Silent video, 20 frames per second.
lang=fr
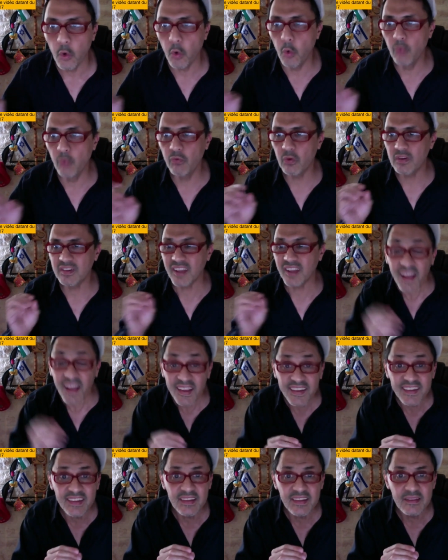on
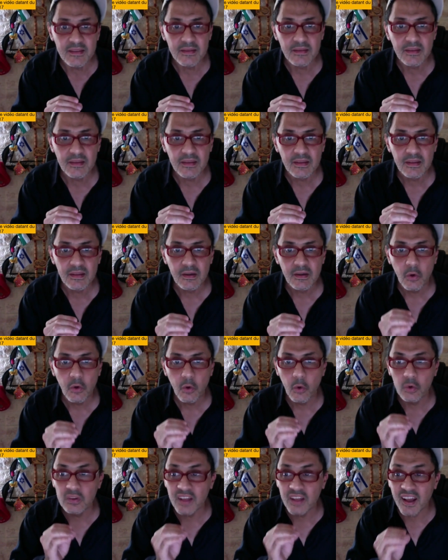trahit,
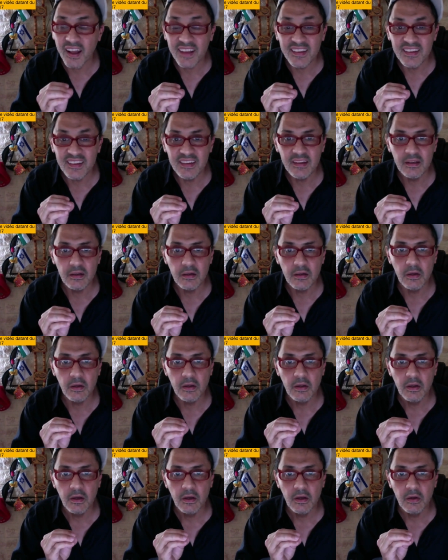trahit
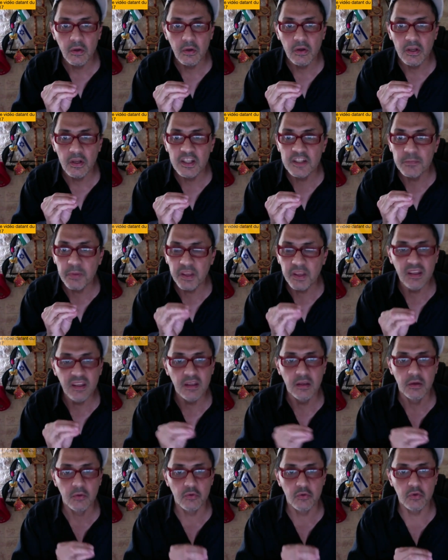
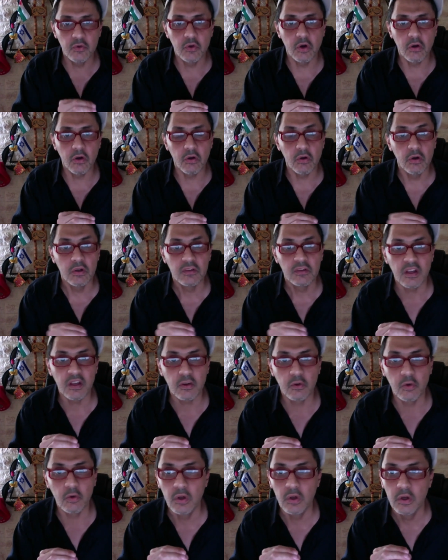l'esprit du Coran.
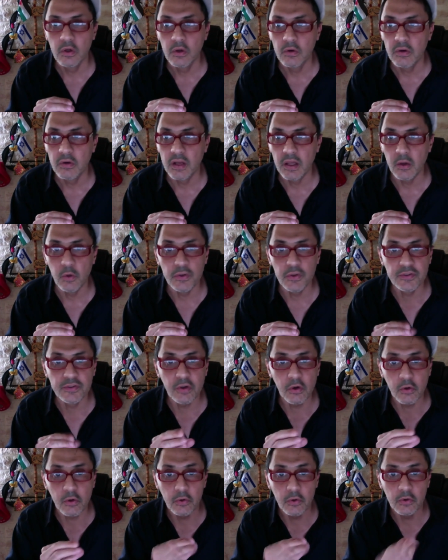C'est-à-dire que le
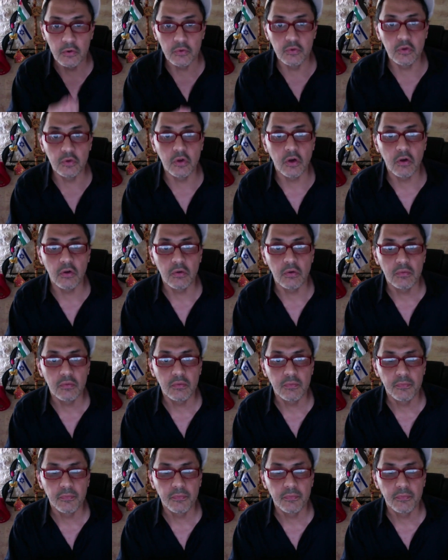socle du Coran.